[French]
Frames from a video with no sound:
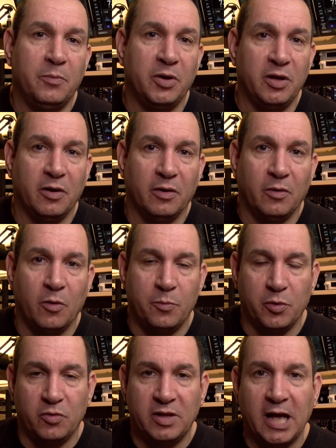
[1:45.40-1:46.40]
pris euh, un
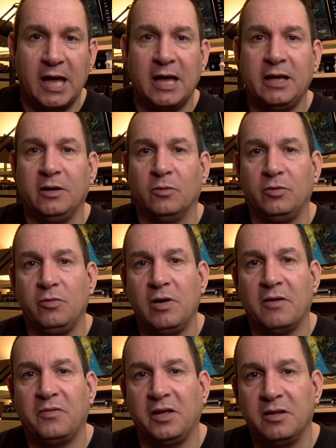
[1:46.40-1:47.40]
peu de temps et on a eu
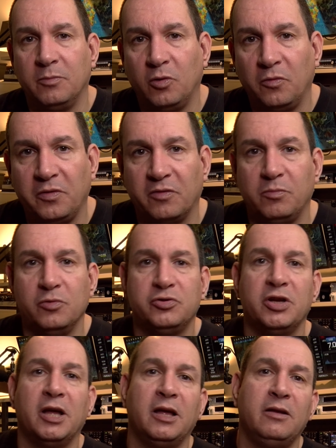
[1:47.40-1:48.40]
la fête de mon fils plus
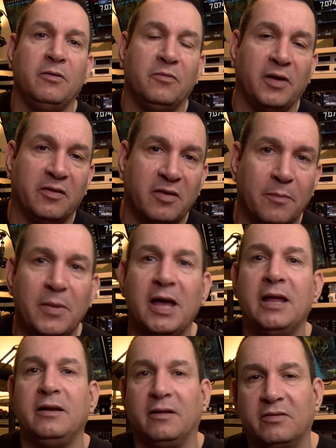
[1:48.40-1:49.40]
jeune, une fête de
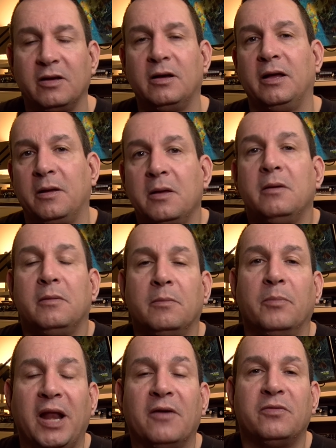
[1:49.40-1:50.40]
semaine et ça.
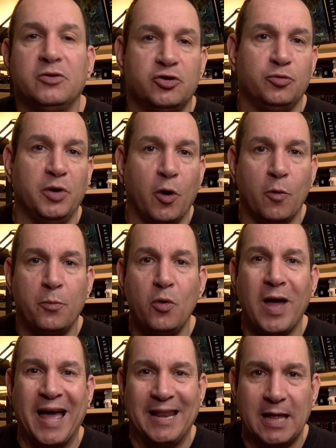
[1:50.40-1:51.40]
Bref, je suis un peu
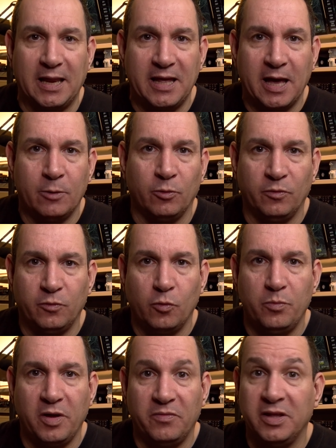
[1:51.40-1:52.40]
en arrière au niveau de
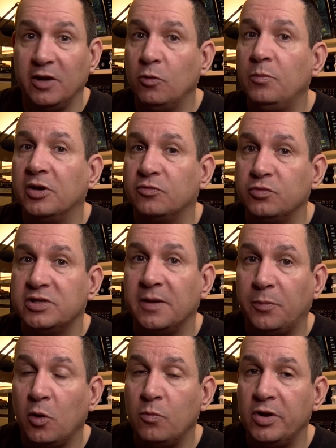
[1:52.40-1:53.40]
mes vidéos, mais je ne vous ai
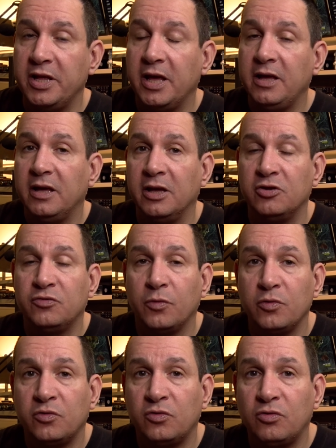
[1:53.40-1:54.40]
pas oublié et je
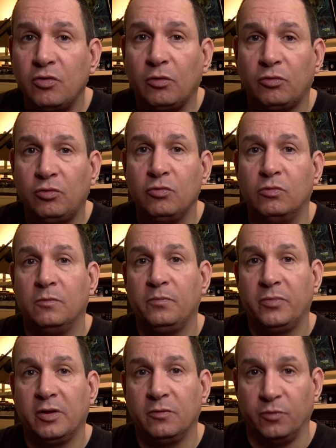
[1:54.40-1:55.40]
veux surtout
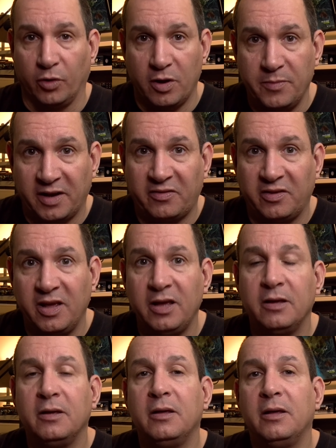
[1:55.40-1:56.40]
vous remercier
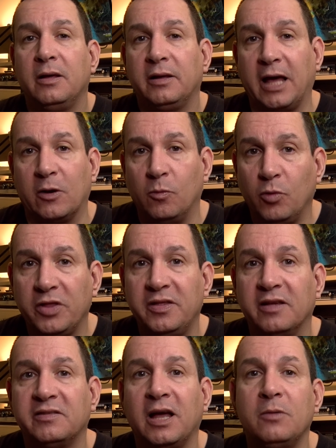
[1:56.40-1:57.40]
car au mois de
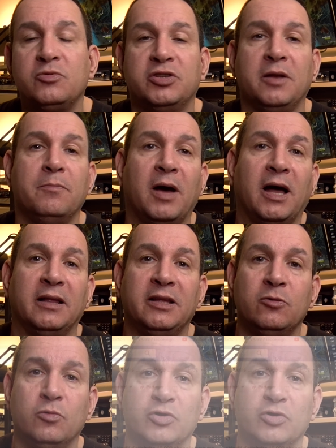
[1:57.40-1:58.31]
décembre, j'ai demandé aux